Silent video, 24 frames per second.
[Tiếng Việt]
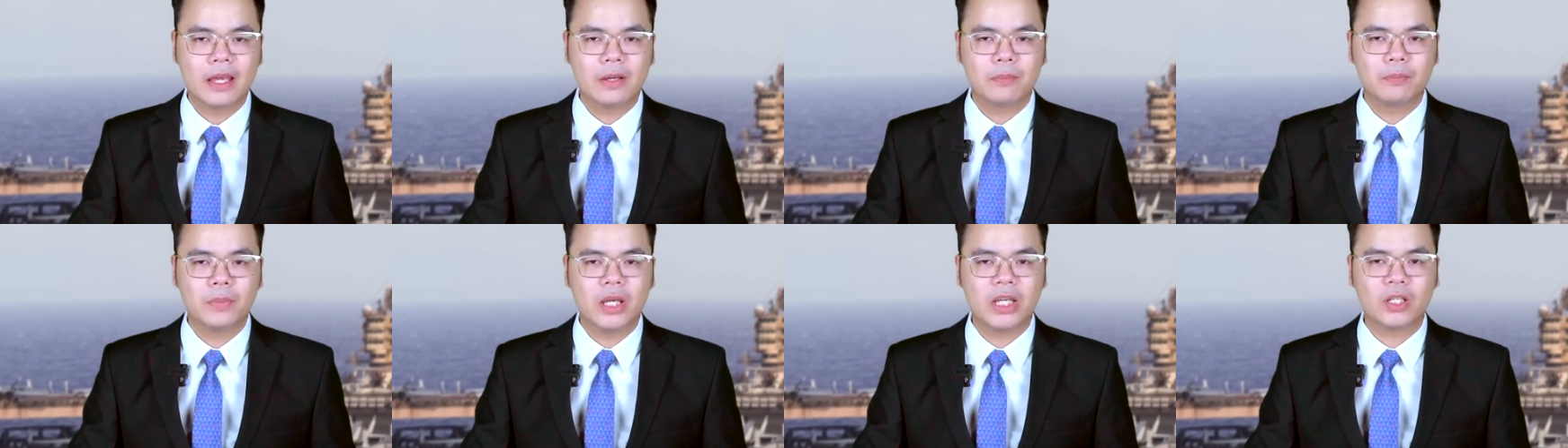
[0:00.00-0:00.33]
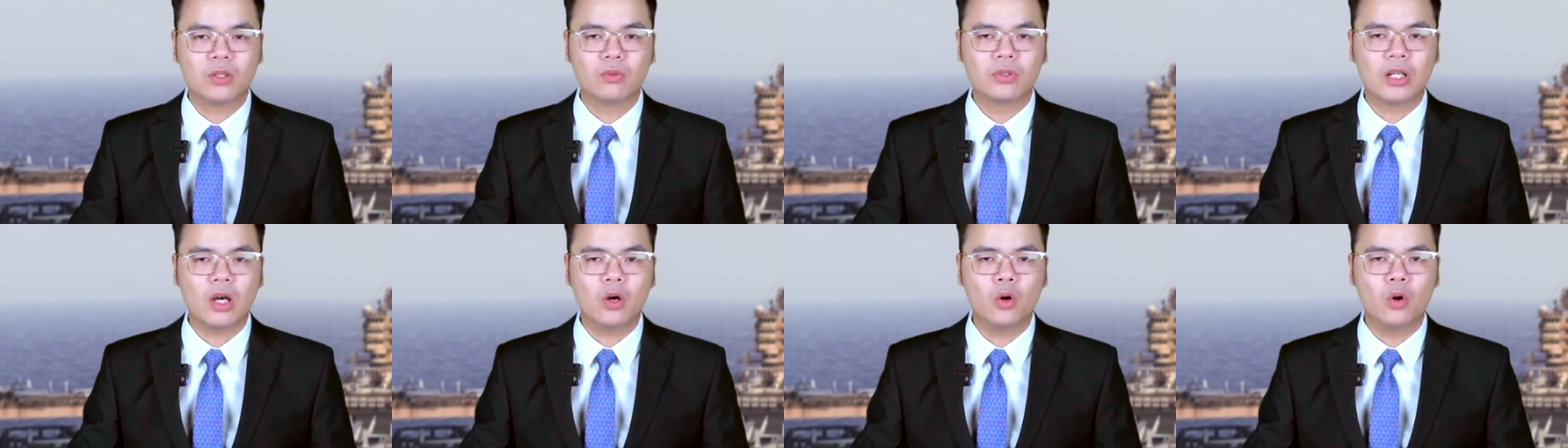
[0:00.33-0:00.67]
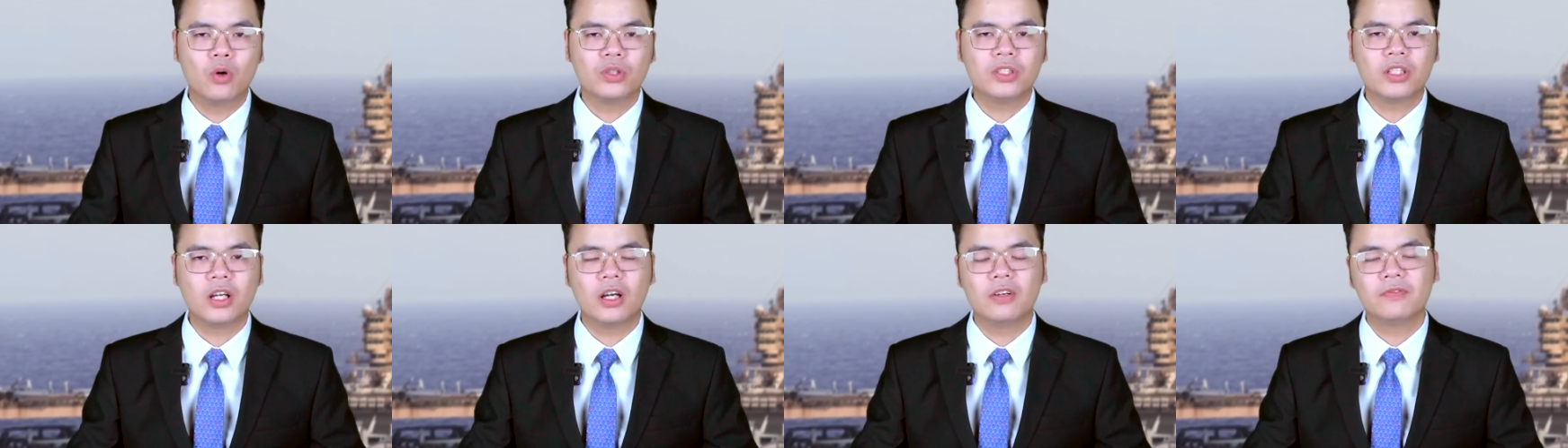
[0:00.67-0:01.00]
Mỹ cũng đã
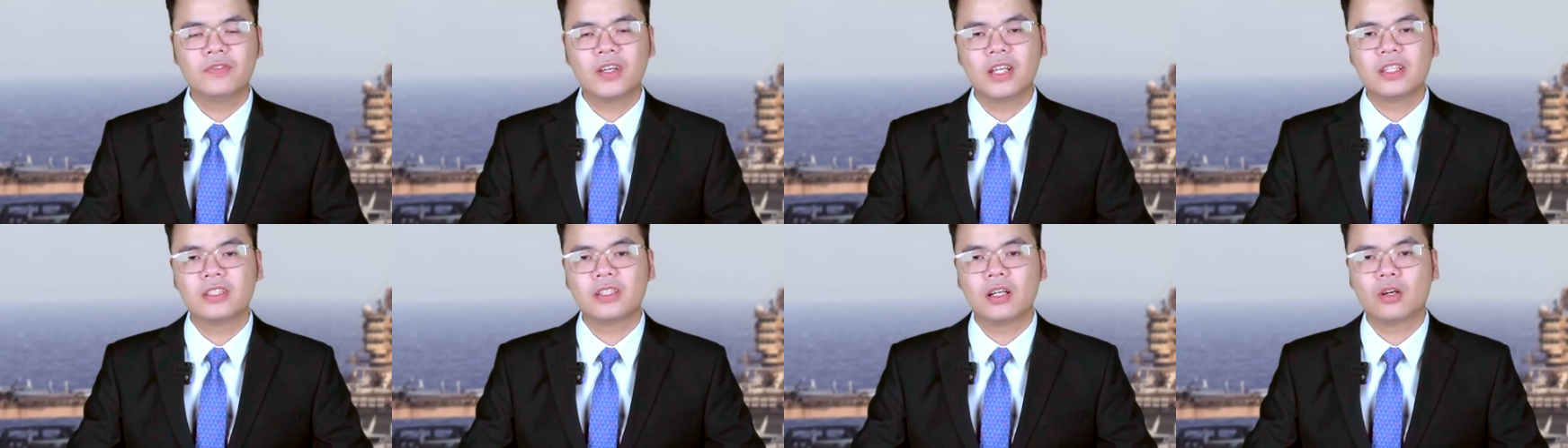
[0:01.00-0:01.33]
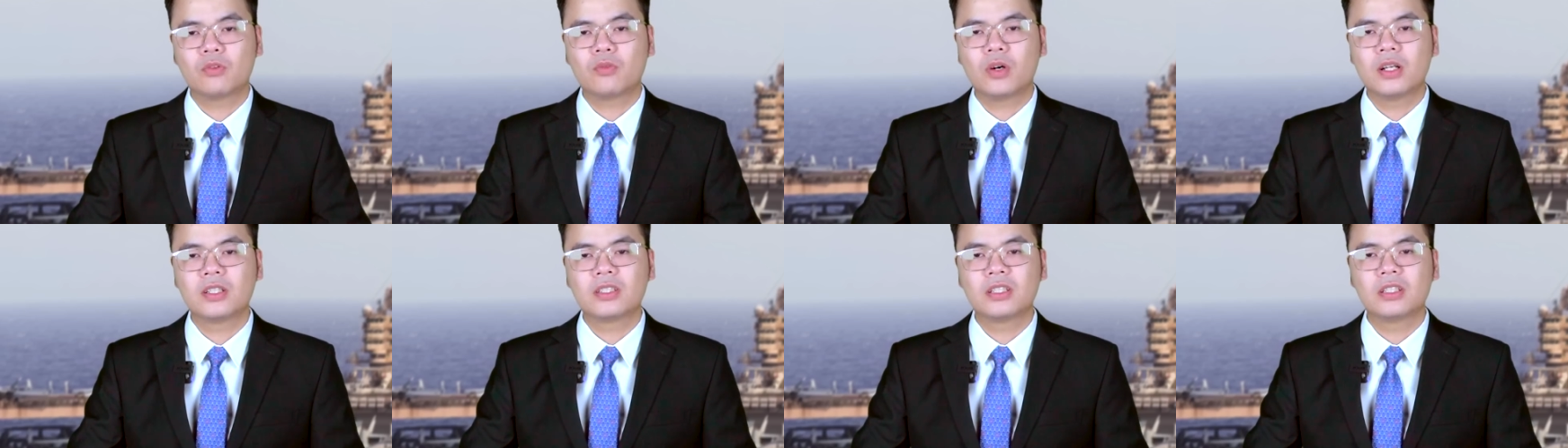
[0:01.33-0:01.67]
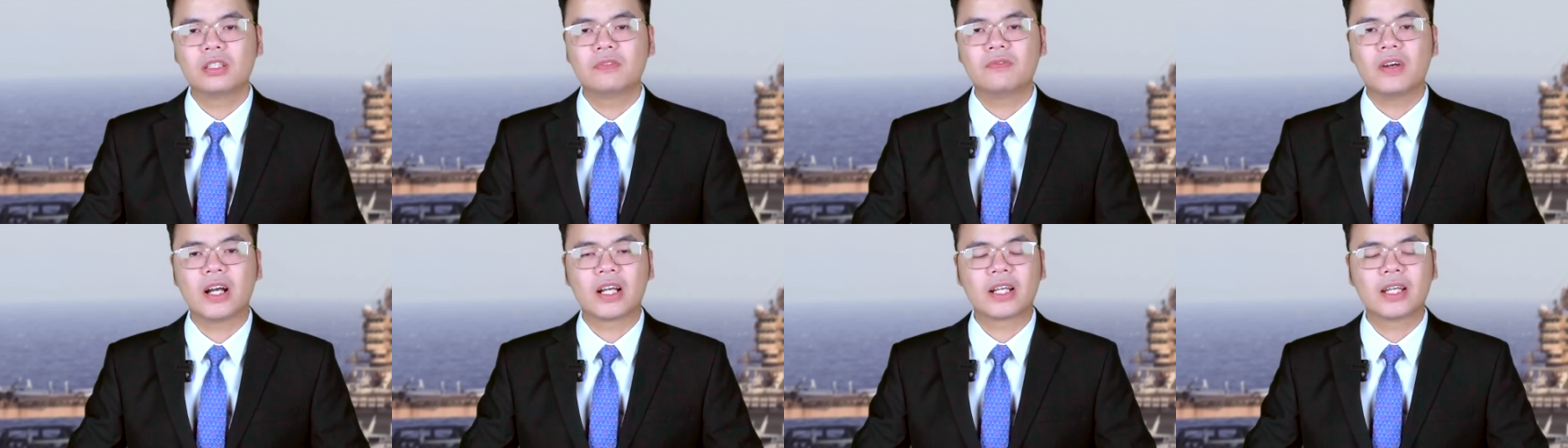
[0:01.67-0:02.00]
hỗ trợ viện trợ quân
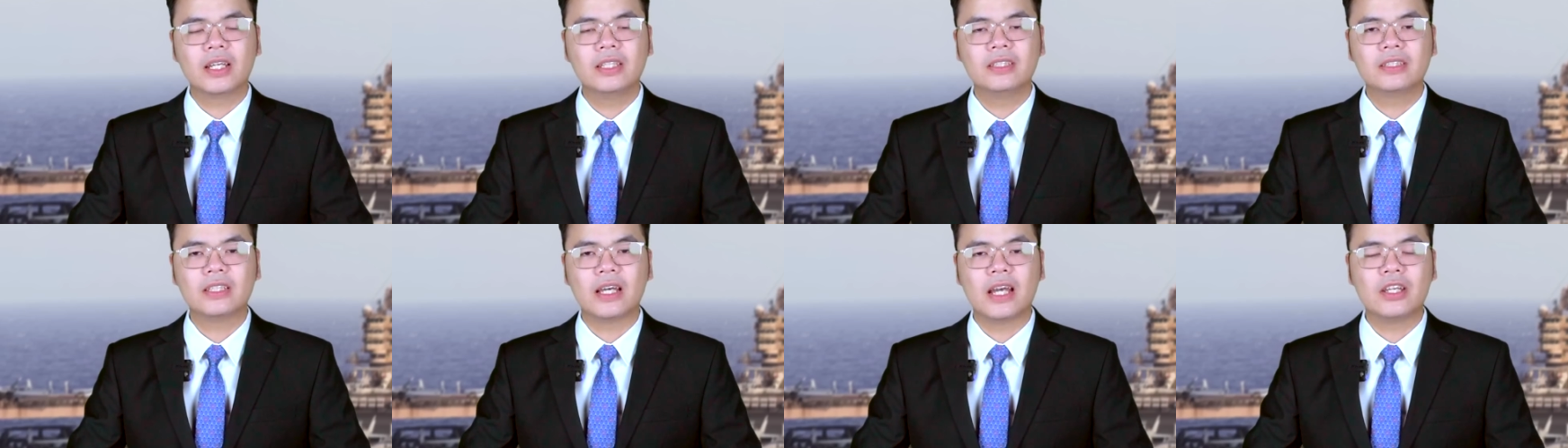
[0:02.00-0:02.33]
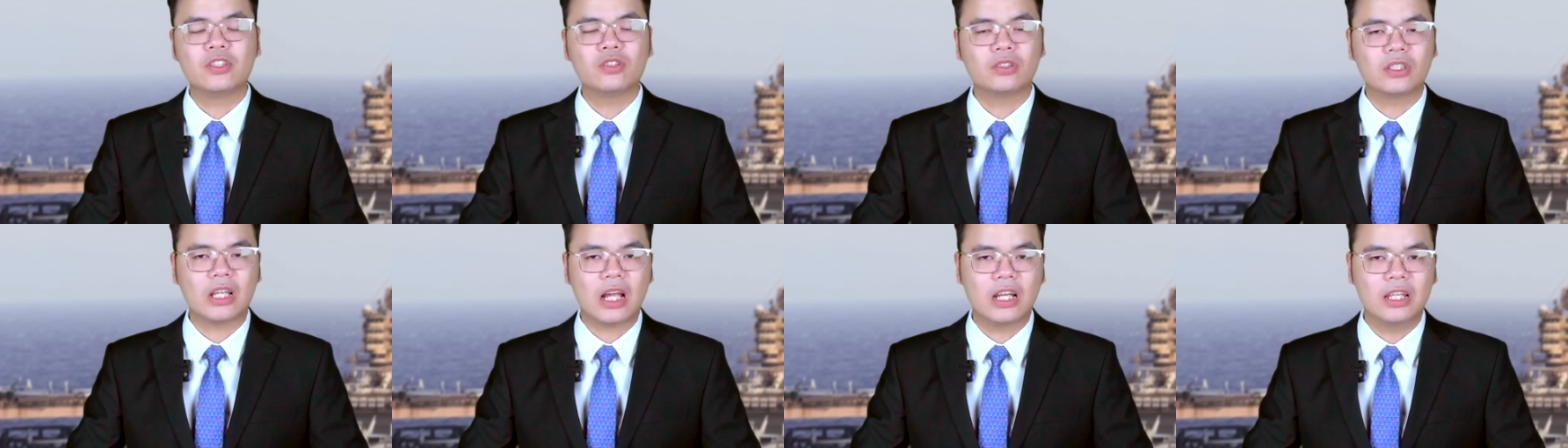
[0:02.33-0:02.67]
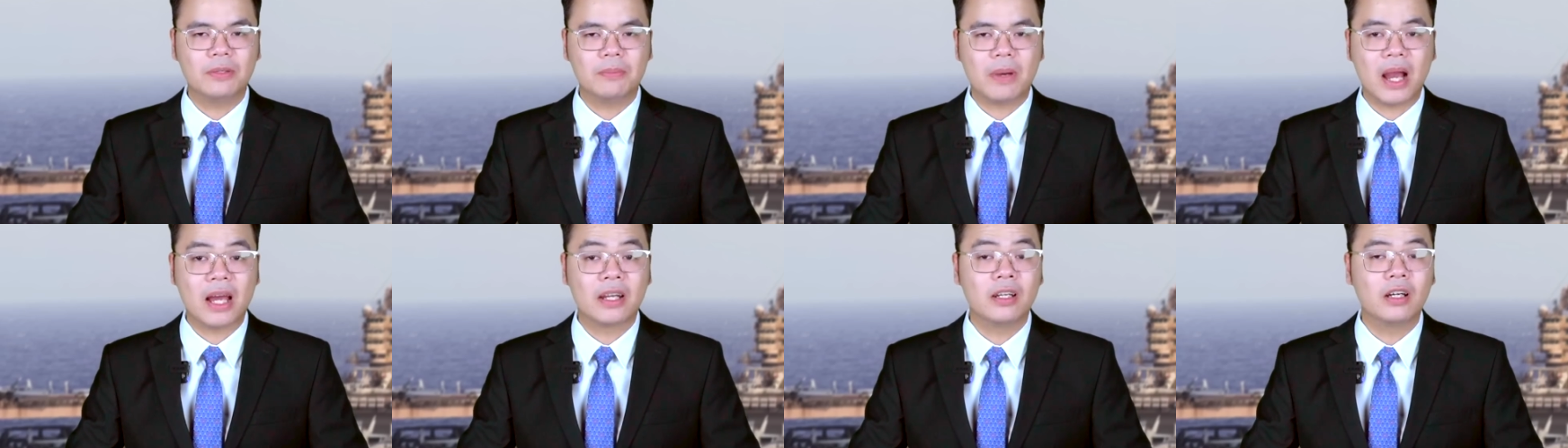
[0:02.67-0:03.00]
sự và kinh tế cho
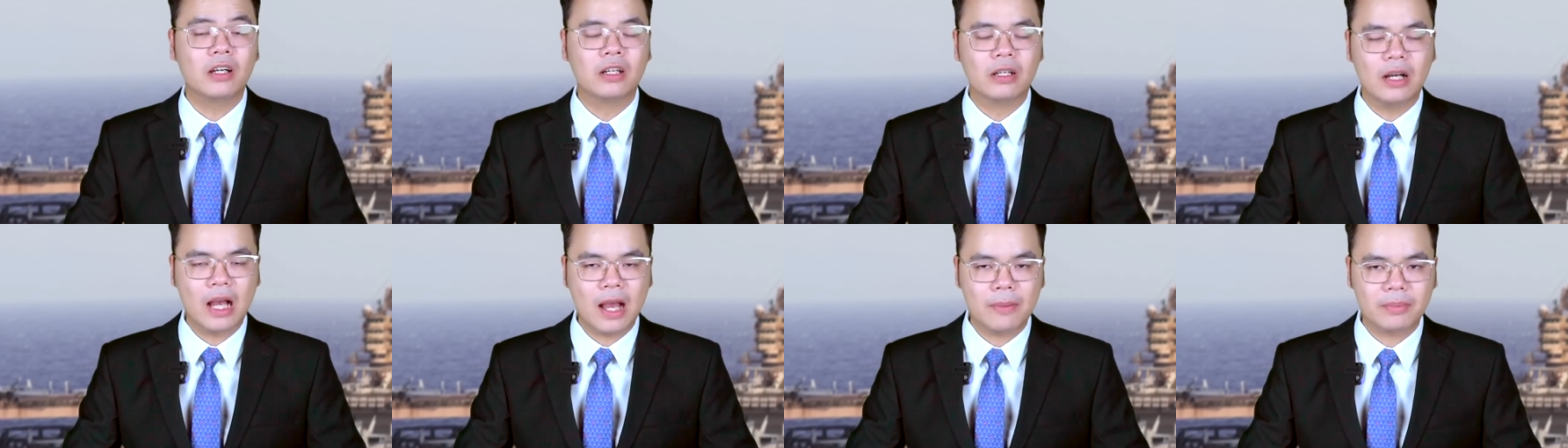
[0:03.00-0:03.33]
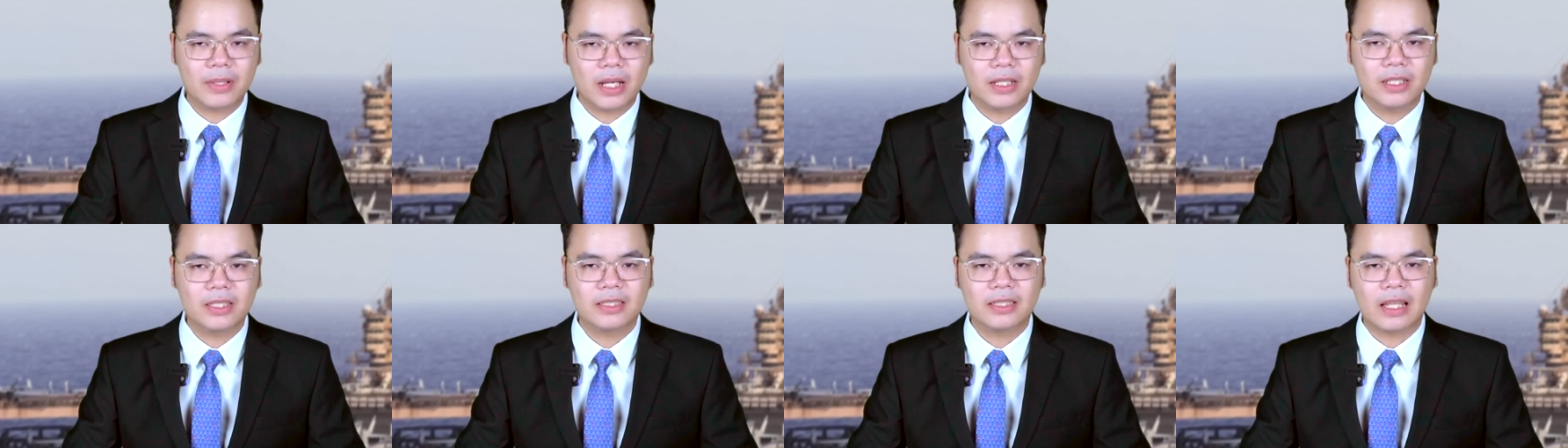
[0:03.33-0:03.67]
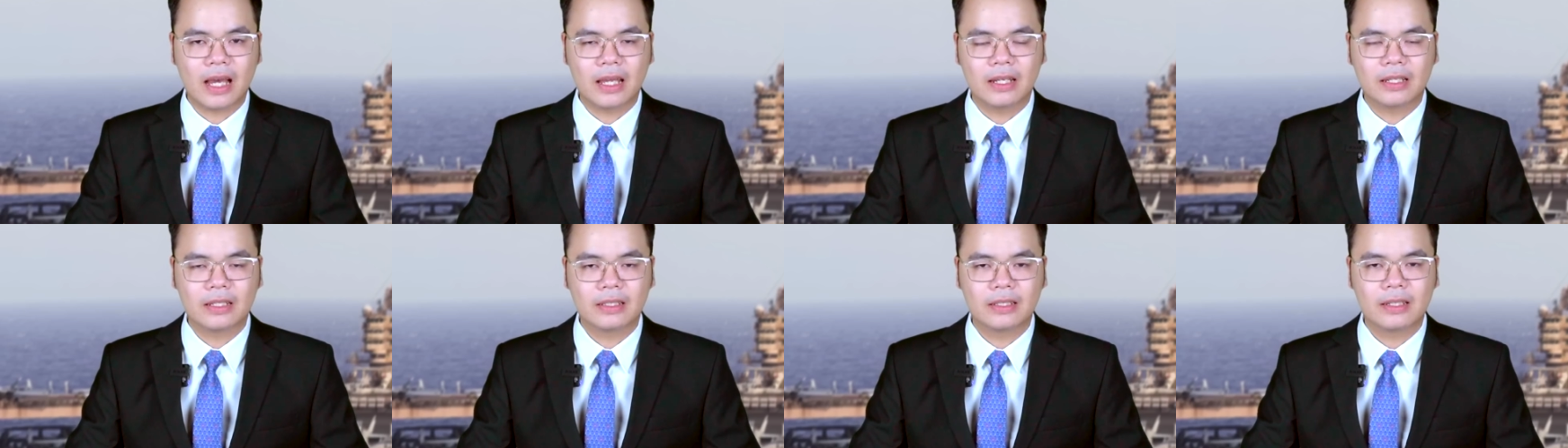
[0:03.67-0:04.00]
Taliban ở
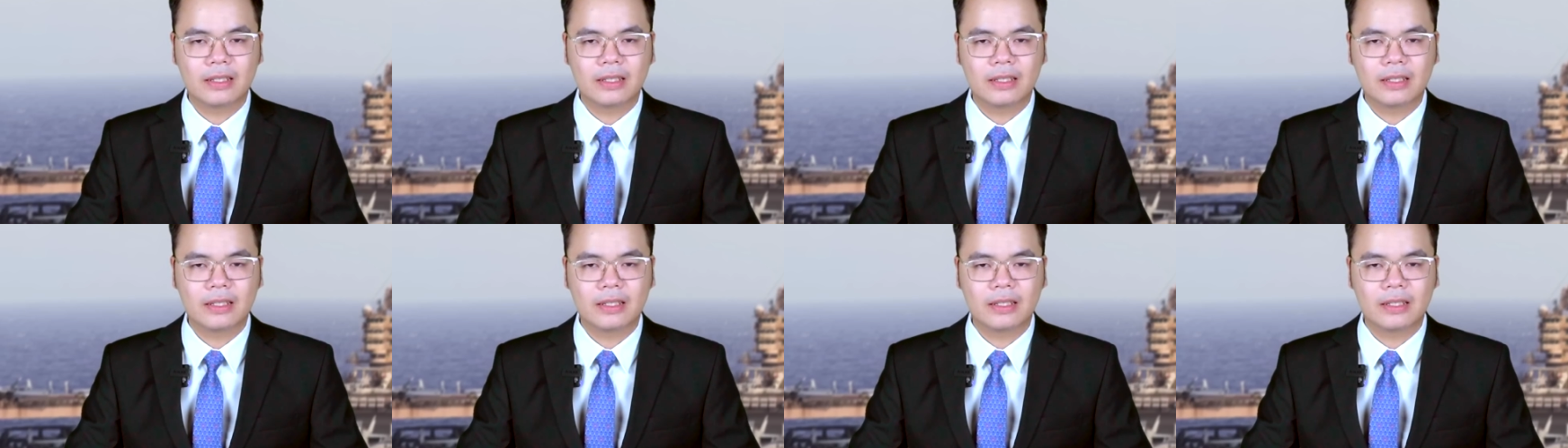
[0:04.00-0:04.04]
Afghanistan.